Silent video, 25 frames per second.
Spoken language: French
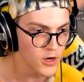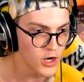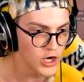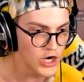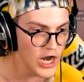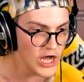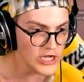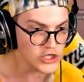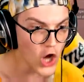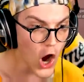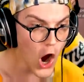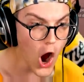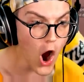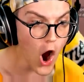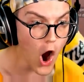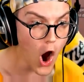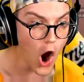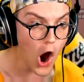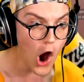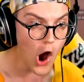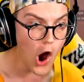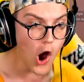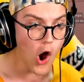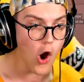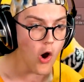Let's
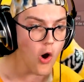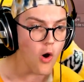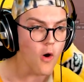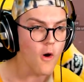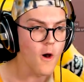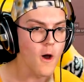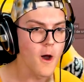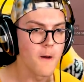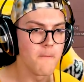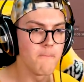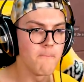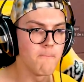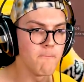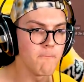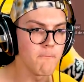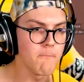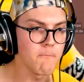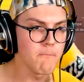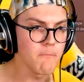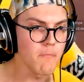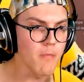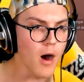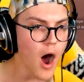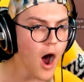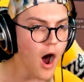go
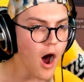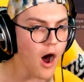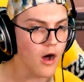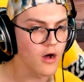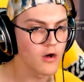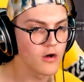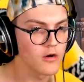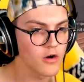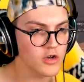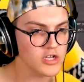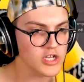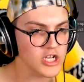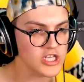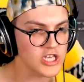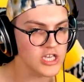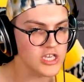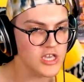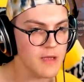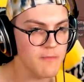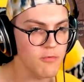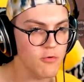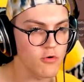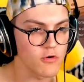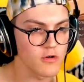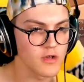Oh, ça,
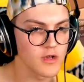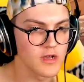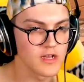c'était beau.